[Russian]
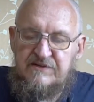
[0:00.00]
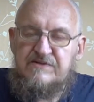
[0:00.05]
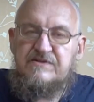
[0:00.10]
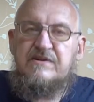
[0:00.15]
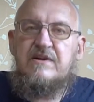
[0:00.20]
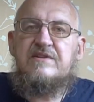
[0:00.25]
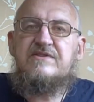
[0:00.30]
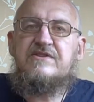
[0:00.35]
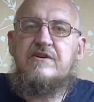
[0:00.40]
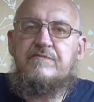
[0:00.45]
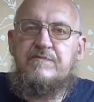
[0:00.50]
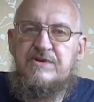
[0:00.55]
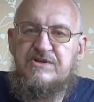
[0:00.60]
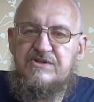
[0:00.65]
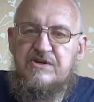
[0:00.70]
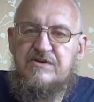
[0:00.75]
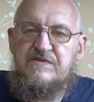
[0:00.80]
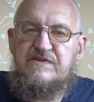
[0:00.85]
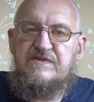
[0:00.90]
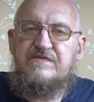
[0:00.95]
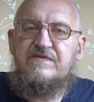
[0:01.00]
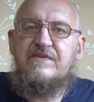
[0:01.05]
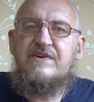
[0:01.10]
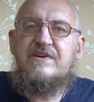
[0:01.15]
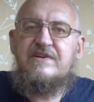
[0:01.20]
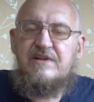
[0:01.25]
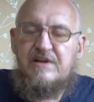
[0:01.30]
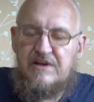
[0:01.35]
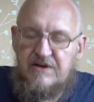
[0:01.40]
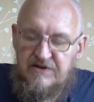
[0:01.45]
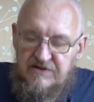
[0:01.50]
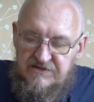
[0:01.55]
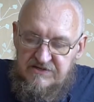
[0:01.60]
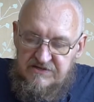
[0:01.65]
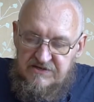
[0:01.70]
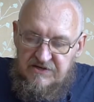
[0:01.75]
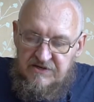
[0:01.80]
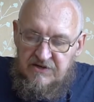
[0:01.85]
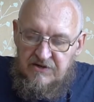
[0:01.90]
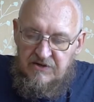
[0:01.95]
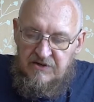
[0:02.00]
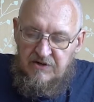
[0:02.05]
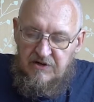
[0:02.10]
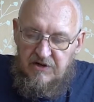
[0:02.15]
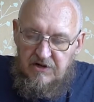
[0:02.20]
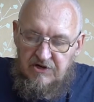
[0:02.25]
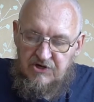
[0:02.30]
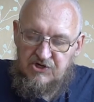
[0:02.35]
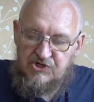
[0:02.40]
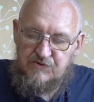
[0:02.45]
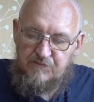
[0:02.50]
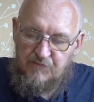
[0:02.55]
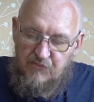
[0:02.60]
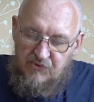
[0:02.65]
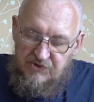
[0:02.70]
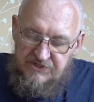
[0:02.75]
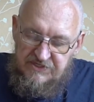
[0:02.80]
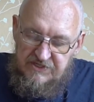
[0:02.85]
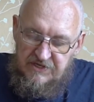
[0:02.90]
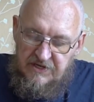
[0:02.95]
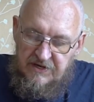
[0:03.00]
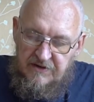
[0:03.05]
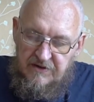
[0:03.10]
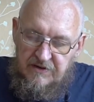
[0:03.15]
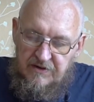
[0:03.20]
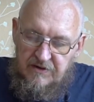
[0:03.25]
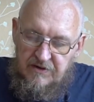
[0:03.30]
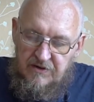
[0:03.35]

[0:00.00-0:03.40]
стал записывать свои лекции лишь после